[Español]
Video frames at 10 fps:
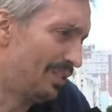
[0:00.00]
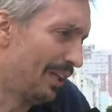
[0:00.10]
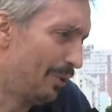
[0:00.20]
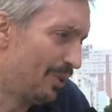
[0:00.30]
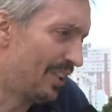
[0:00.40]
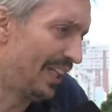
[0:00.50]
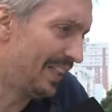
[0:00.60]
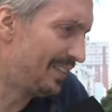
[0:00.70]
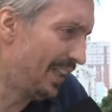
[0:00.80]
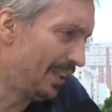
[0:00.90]
de Buenos
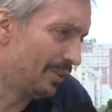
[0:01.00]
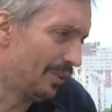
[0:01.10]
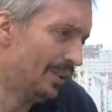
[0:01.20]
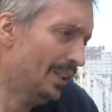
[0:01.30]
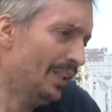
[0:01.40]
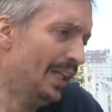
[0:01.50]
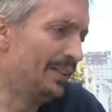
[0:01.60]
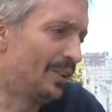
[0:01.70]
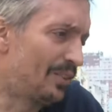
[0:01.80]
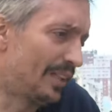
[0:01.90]
Aires 5.
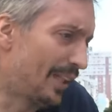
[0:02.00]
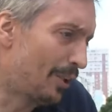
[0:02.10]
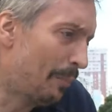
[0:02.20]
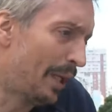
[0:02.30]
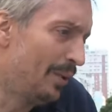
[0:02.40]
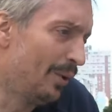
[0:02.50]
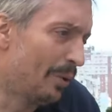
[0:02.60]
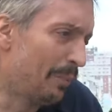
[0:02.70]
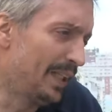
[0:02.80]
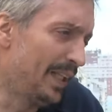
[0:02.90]
Entonces hay compañeros y
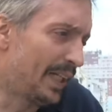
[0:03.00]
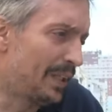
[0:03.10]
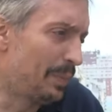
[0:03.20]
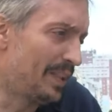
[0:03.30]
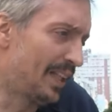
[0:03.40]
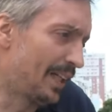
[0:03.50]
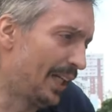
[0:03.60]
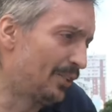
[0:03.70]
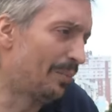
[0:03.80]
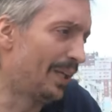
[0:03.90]
compañeras que piensan que
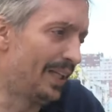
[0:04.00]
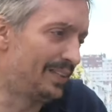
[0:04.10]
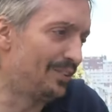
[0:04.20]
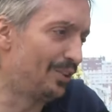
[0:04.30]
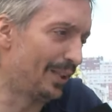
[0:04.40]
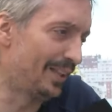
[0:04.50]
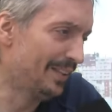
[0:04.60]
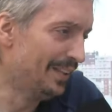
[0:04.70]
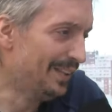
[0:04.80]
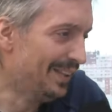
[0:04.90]
la toma de decisiones
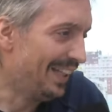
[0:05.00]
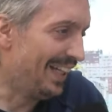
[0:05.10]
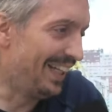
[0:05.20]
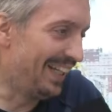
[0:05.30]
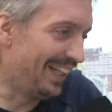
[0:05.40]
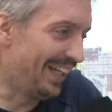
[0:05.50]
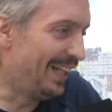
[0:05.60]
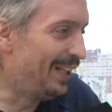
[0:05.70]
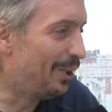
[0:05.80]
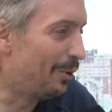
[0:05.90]
eh,
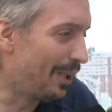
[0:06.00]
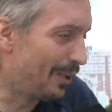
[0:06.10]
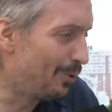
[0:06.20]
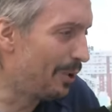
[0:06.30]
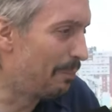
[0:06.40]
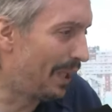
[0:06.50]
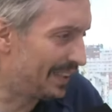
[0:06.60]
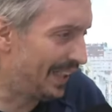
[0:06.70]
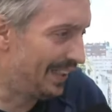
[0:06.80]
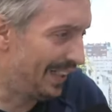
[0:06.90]
en el gobierno no
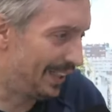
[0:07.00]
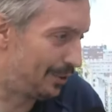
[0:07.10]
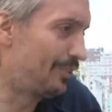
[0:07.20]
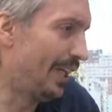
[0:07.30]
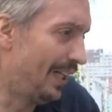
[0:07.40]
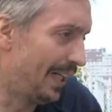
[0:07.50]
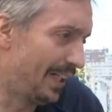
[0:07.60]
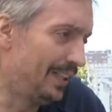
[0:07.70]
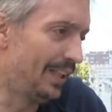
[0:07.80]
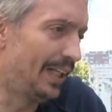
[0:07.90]
impacta en, en la sociedad de la
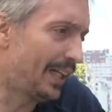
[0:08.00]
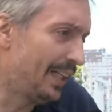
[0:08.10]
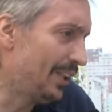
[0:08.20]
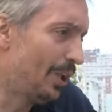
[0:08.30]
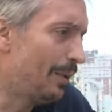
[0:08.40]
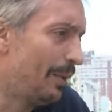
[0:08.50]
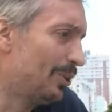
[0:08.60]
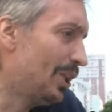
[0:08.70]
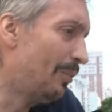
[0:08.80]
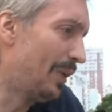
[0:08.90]
gente. Y la gente nos había
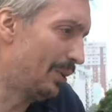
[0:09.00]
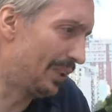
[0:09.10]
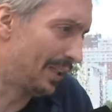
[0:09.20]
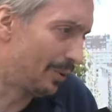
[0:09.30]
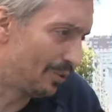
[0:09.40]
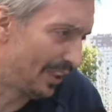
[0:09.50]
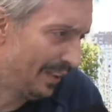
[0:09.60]
votado para otra cosa.